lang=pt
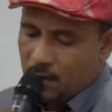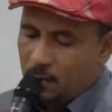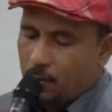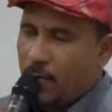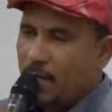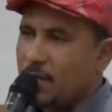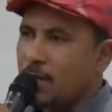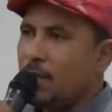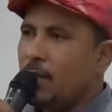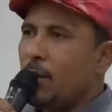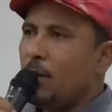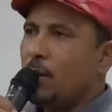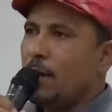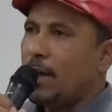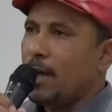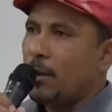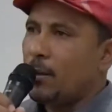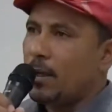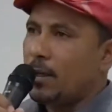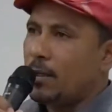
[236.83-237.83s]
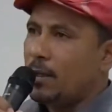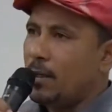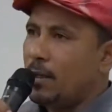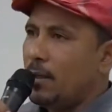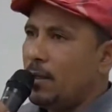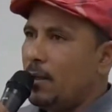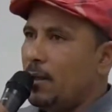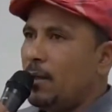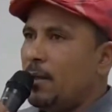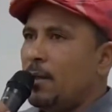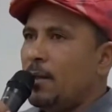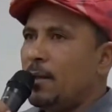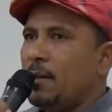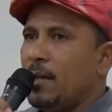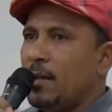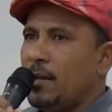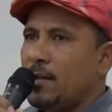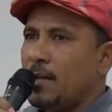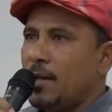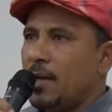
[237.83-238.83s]
Mas não quero aqui
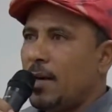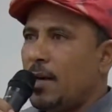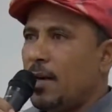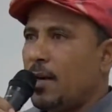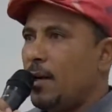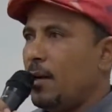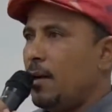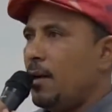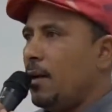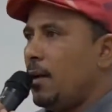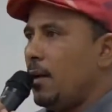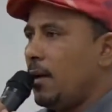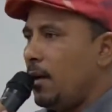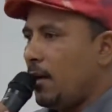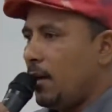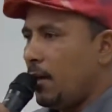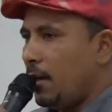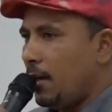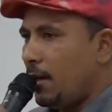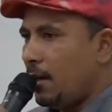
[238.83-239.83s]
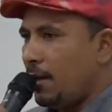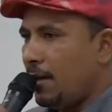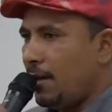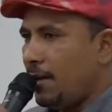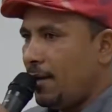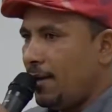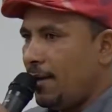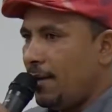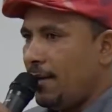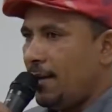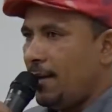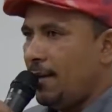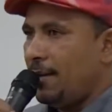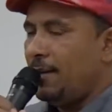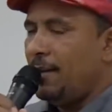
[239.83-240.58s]
deixar é,